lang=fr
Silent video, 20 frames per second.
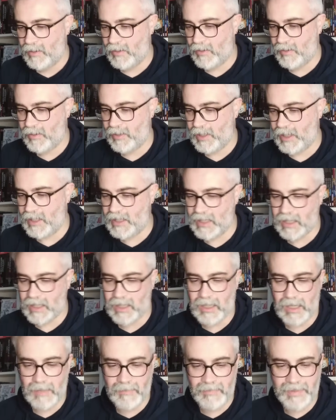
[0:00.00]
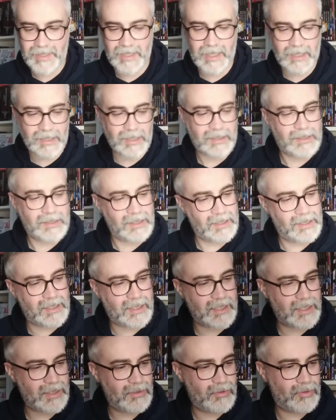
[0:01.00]
hein, et qui est quand même bien
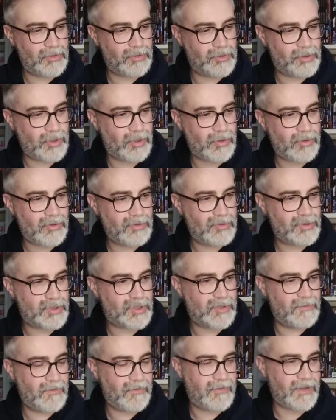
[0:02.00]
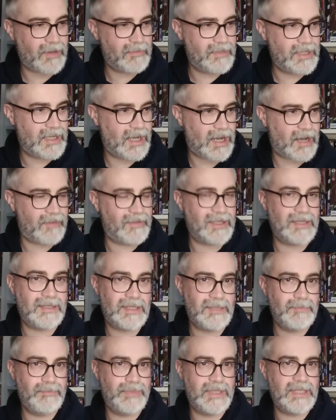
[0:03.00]
intégré dans ce que veut faire Millard avec
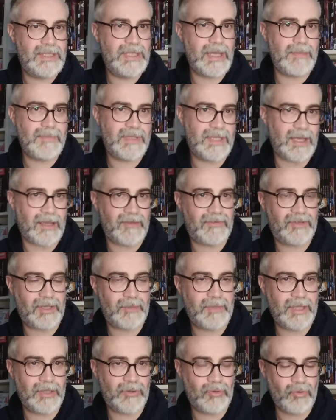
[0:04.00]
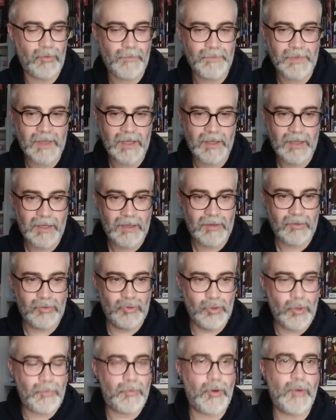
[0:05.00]
Big Game qui arrive très bientôt,
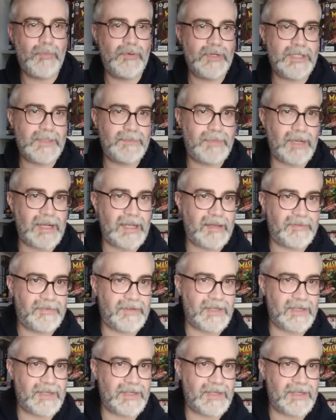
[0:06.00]
ne propose pas la